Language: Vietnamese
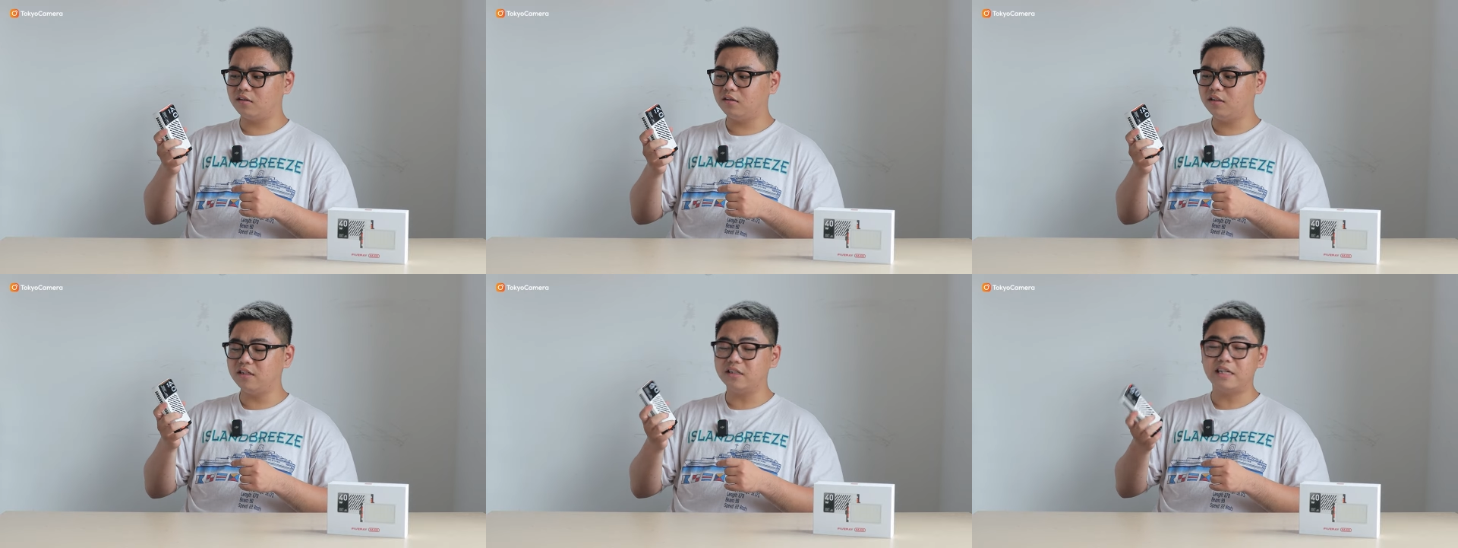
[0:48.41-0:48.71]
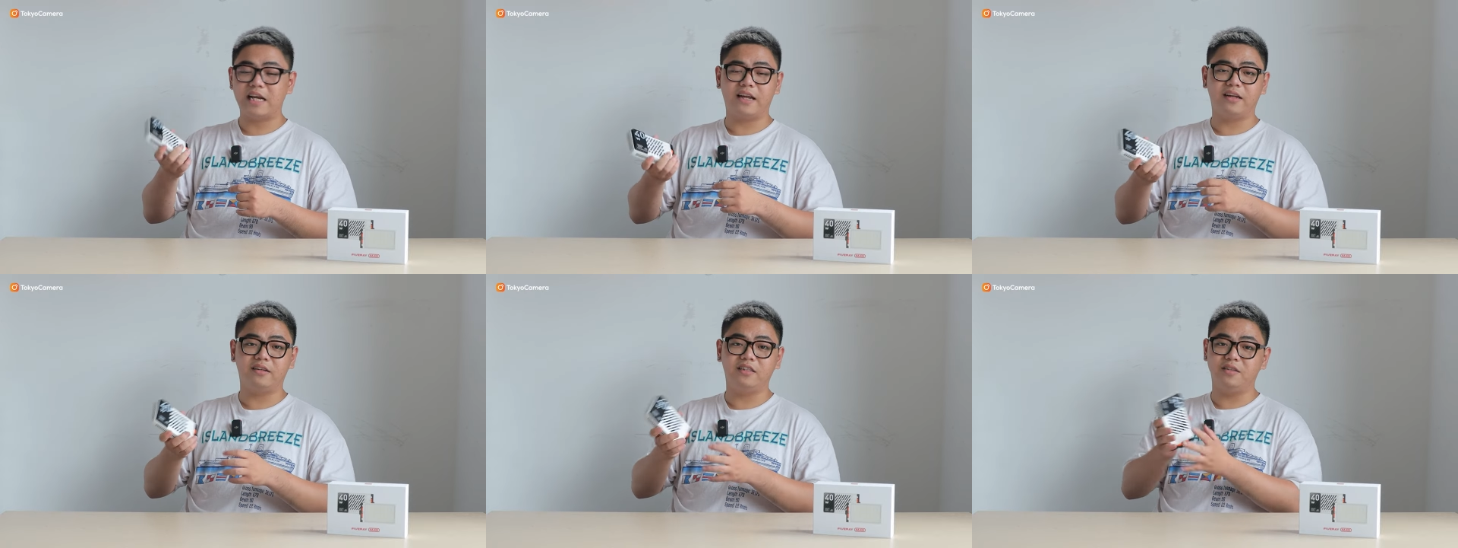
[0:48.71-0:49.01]
chiếc
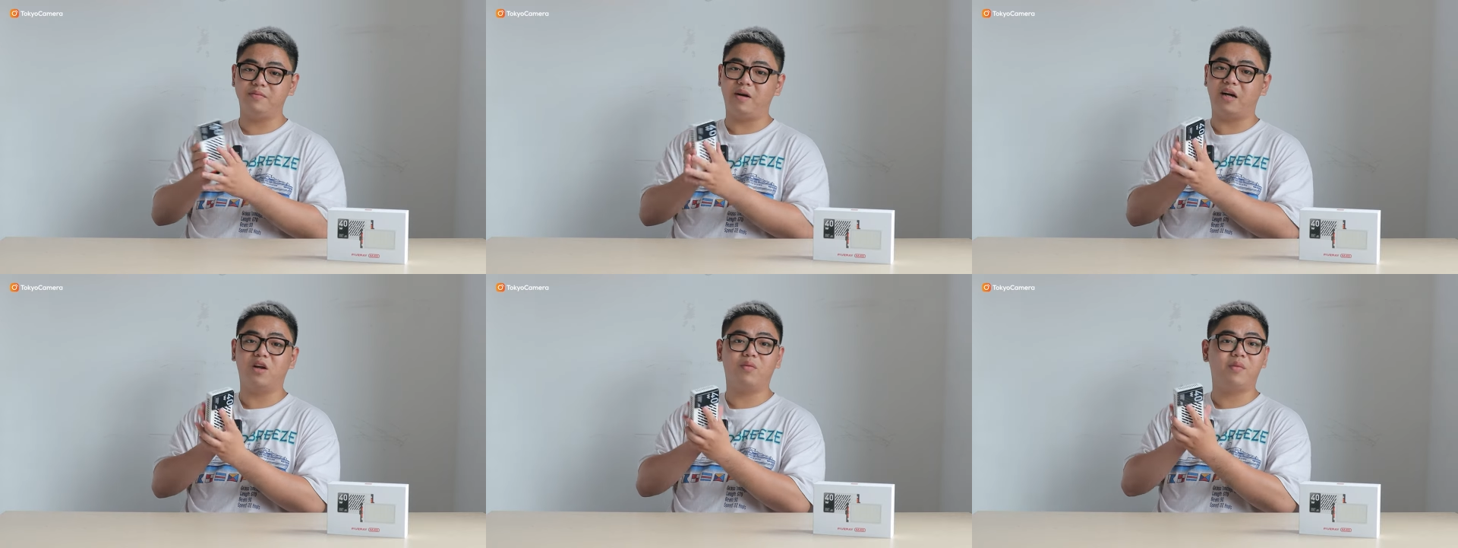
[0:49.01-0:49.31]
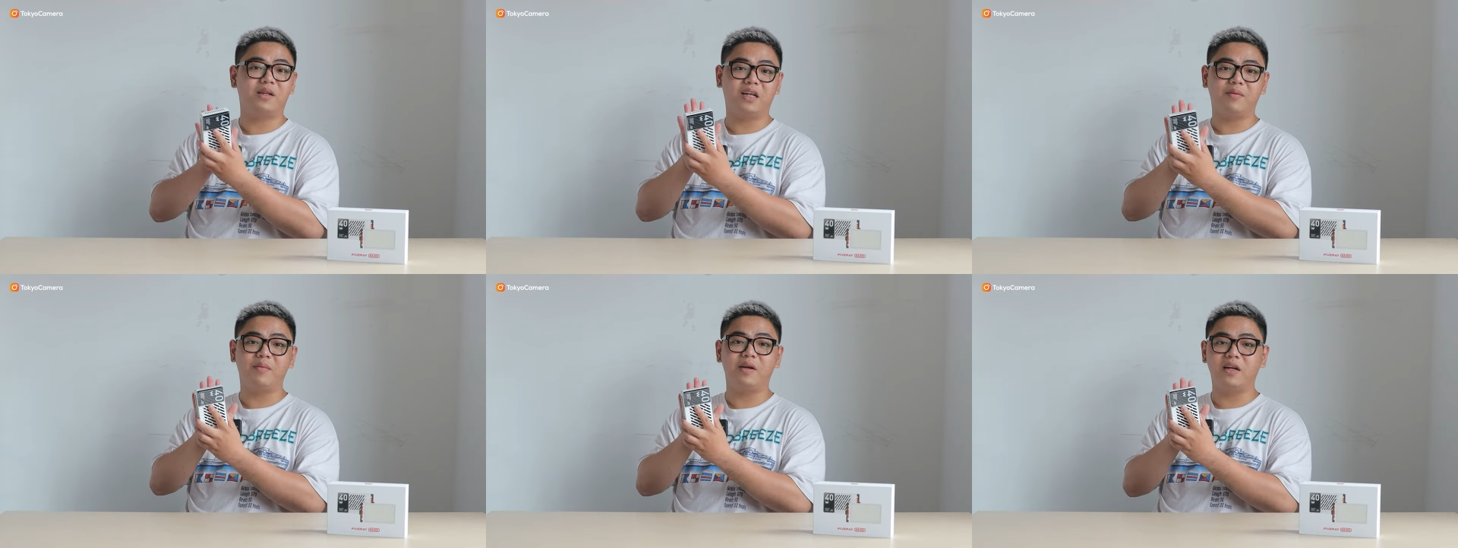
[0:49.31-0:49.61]
đèn chỉ bằng lòng
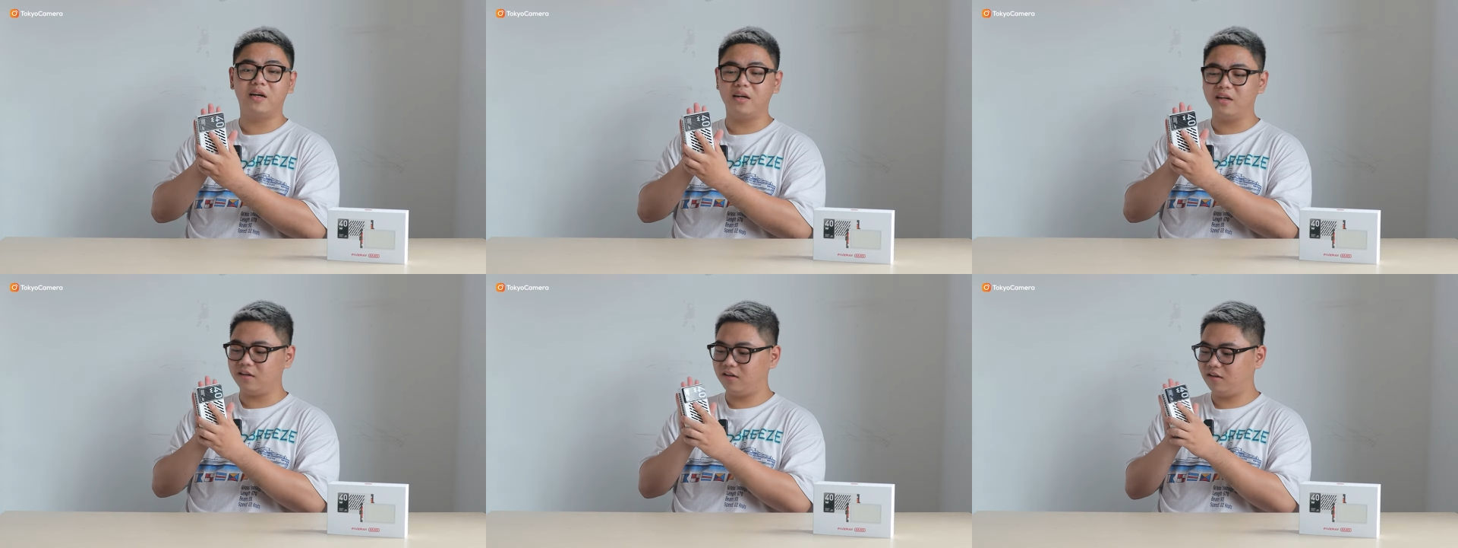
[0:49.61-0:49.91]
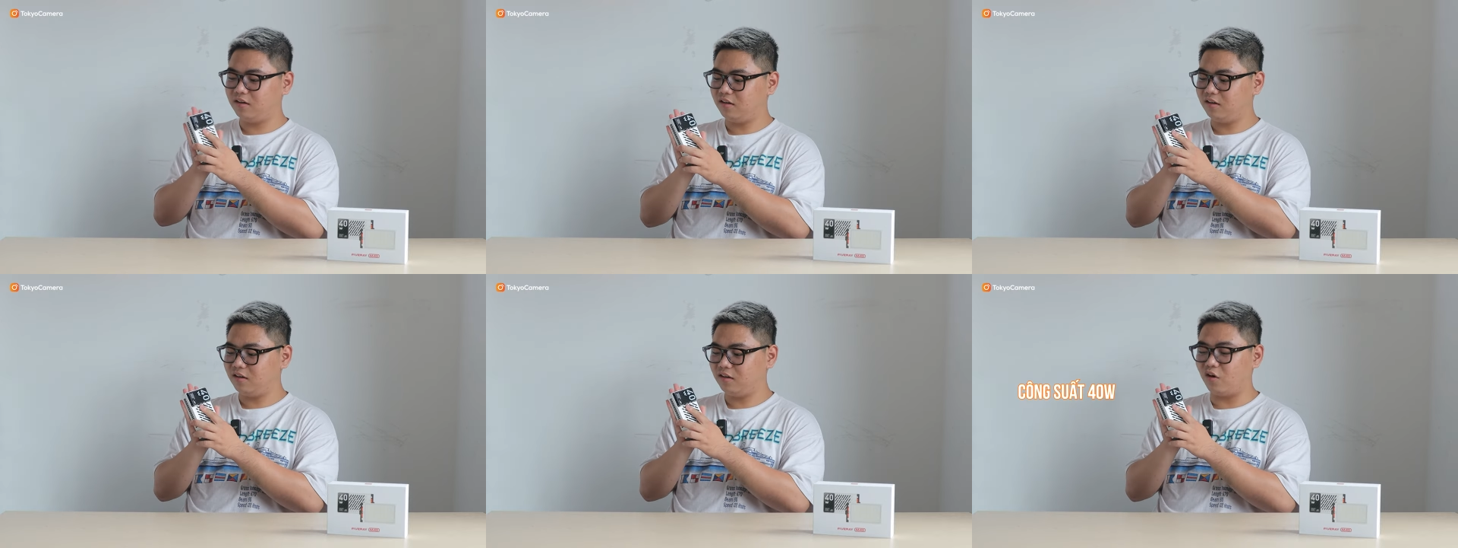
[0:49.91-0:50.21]
bàn tay mình đây,
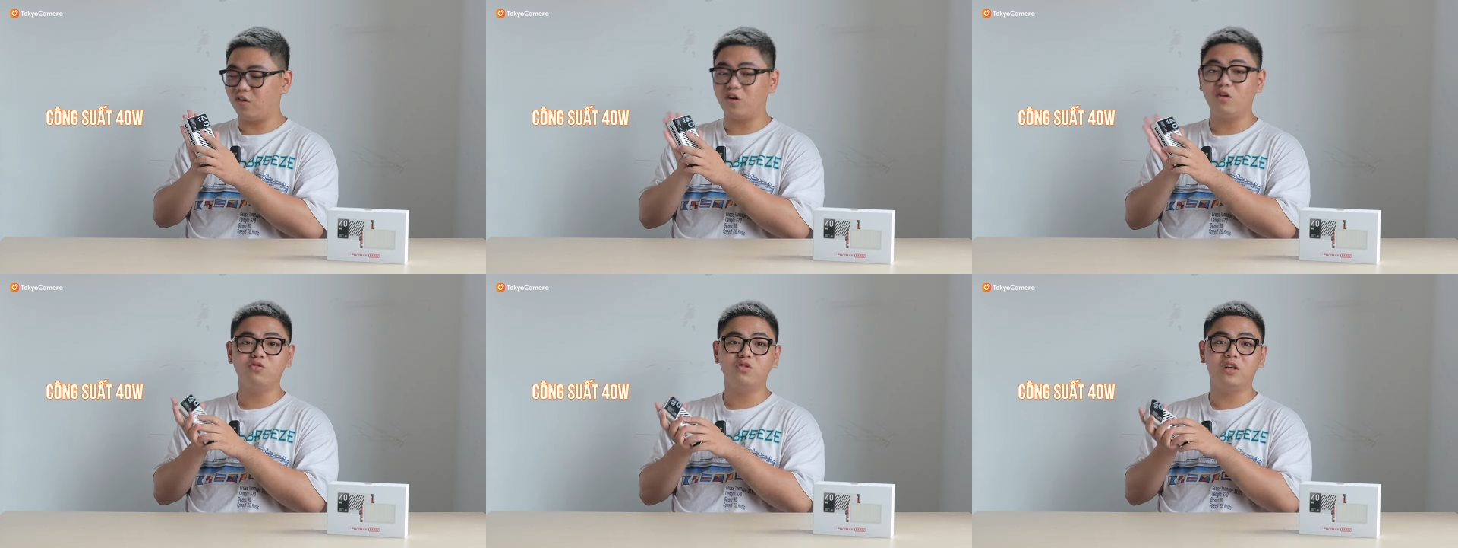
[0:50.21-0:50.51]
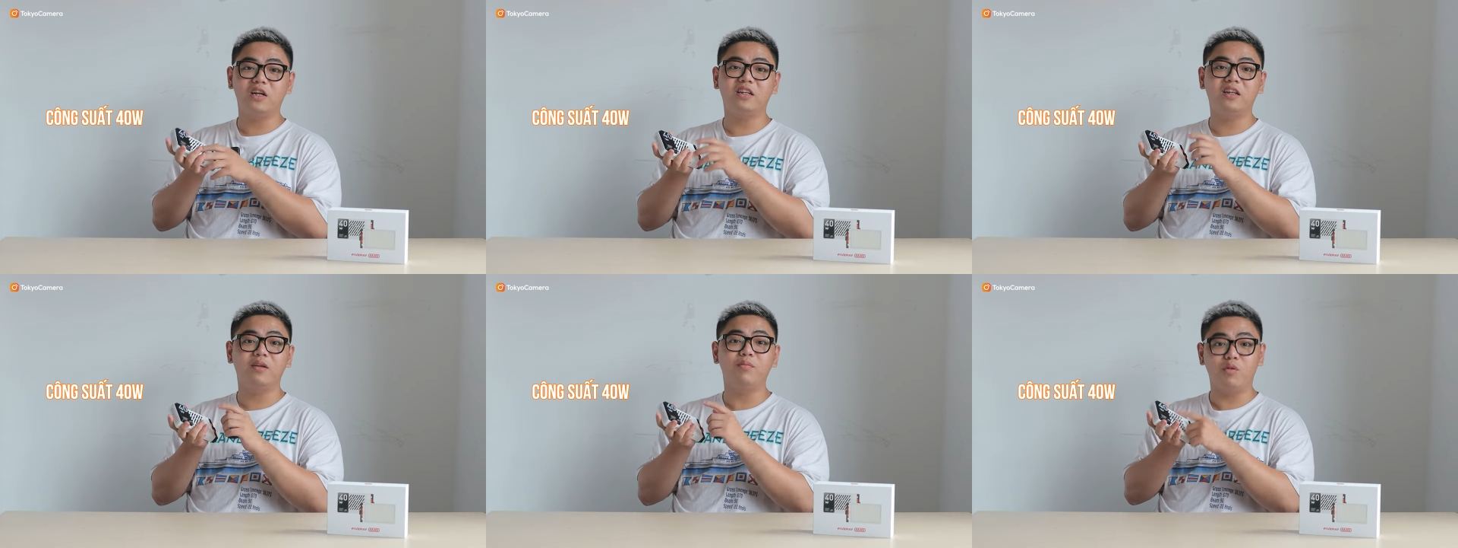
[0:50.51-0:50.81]
có công
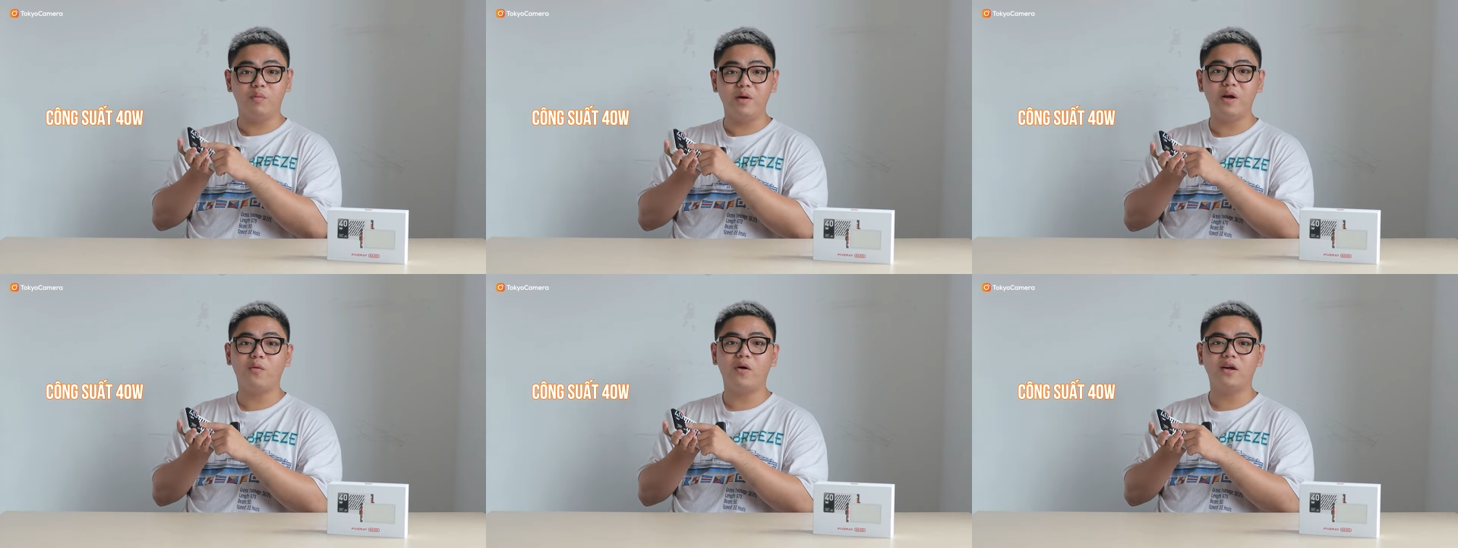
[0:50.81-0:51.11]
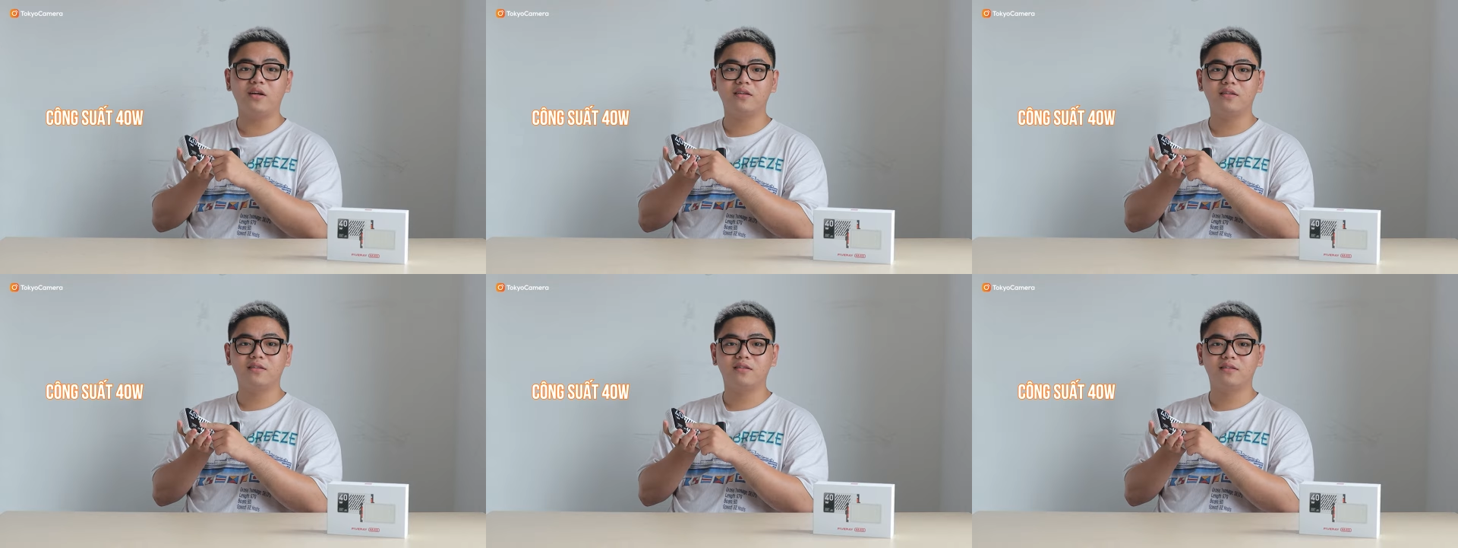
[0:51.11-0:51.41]
suất lên đến bốn mươi
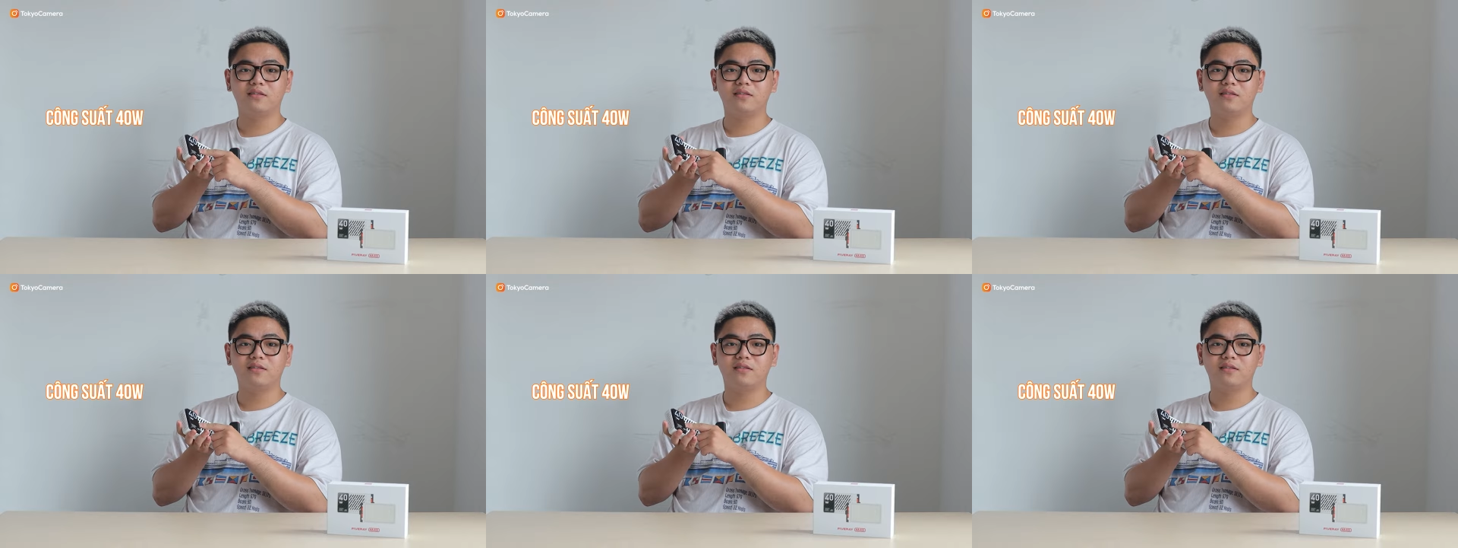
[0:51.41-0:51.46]
oát.